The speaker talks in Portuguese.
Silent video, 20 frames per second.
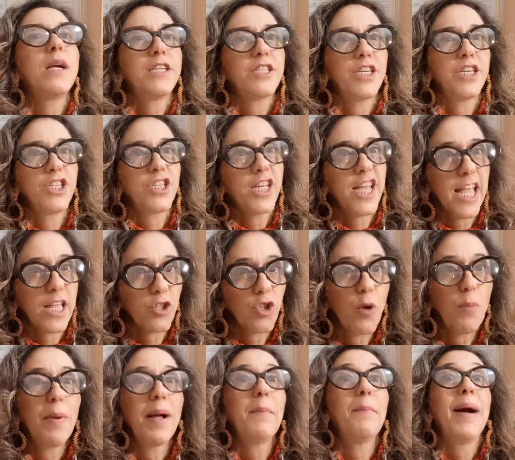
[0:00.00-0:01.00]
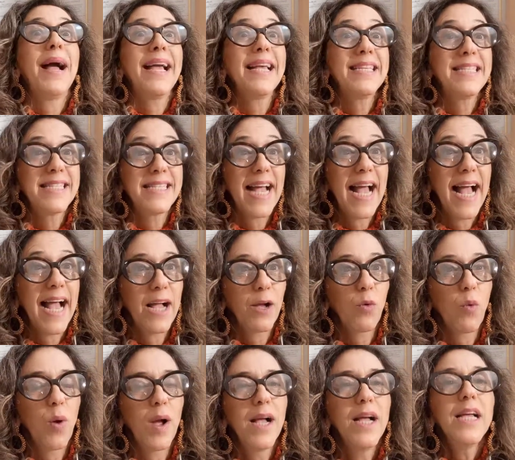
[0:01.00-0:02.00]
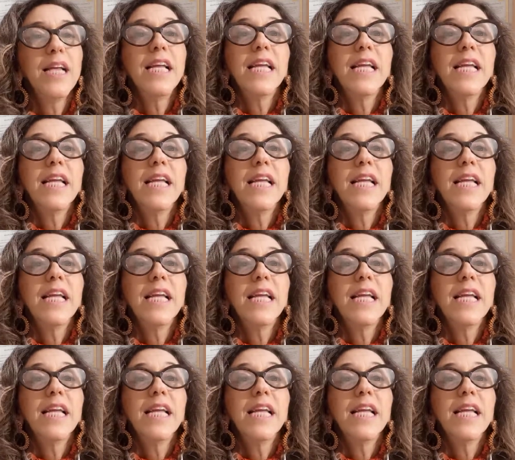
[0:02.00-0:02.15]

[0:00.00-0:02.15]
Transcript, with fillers: a gente quer tomar mais água.